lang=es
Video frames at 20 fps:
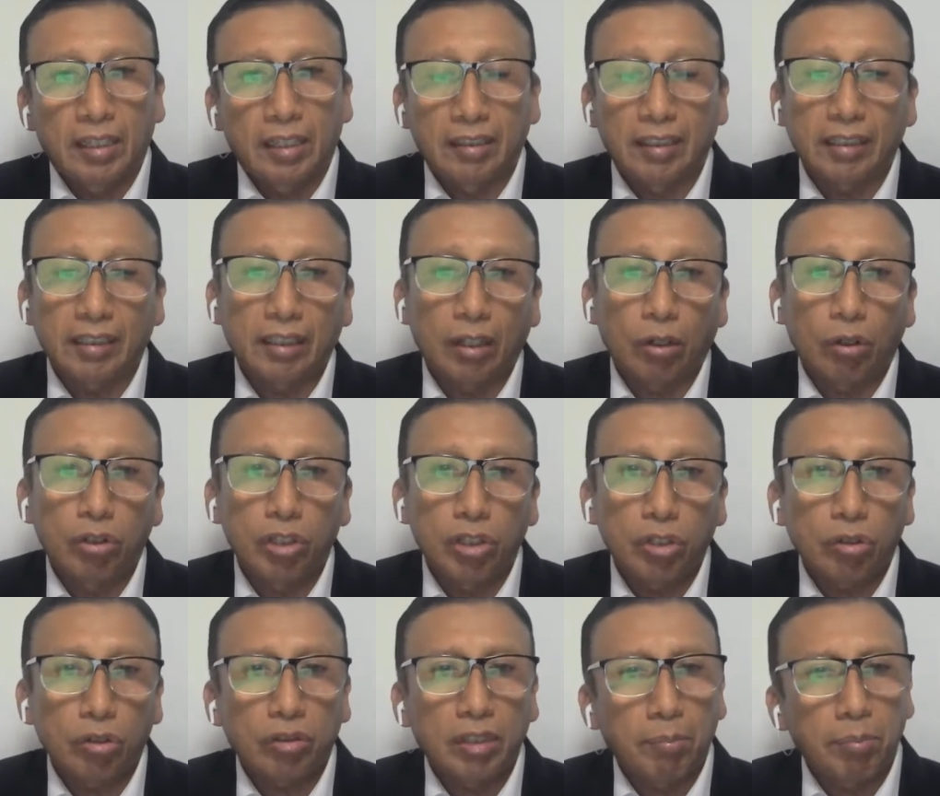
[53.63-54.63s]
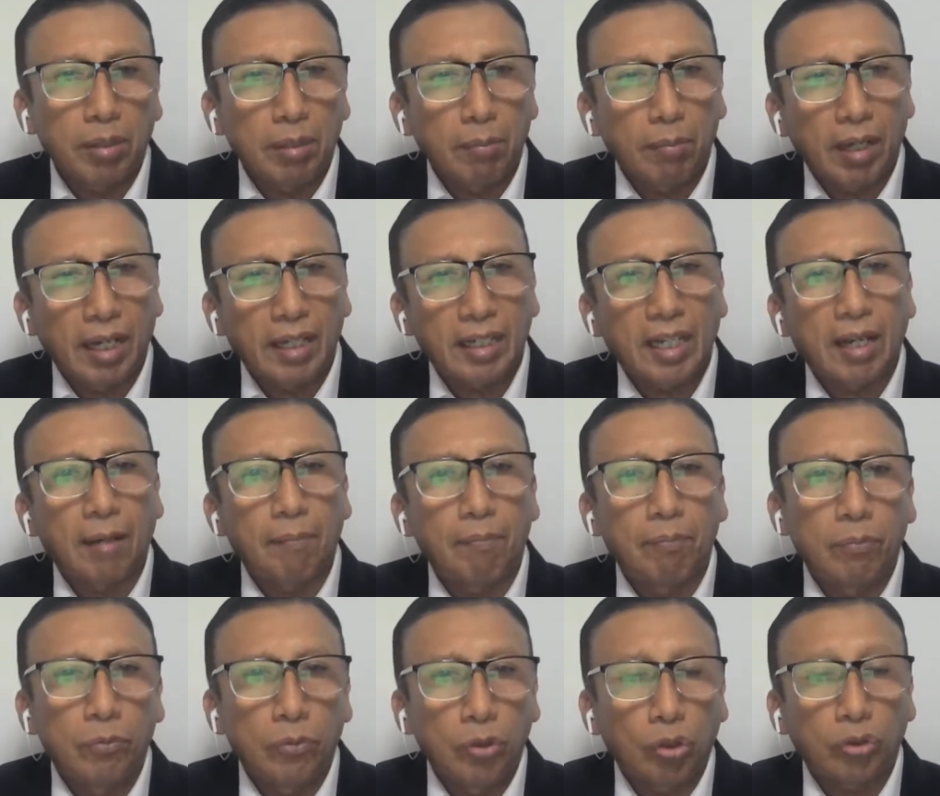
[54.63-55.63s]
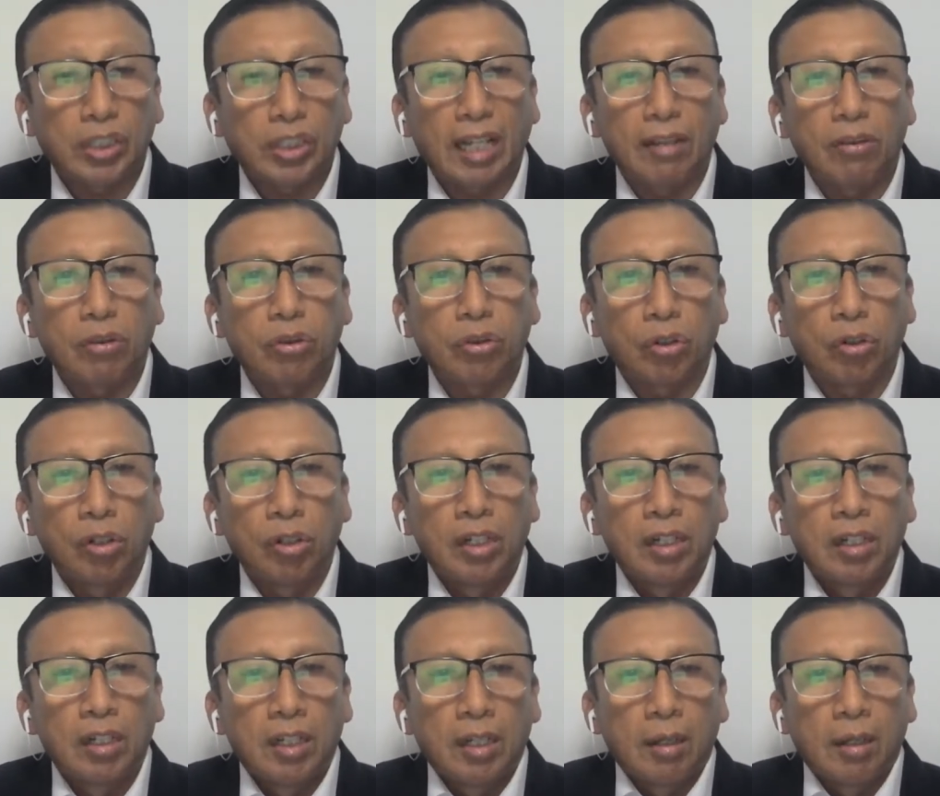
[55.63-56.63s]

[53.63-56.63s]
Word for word: Quizás en los niños de primaria no tanto,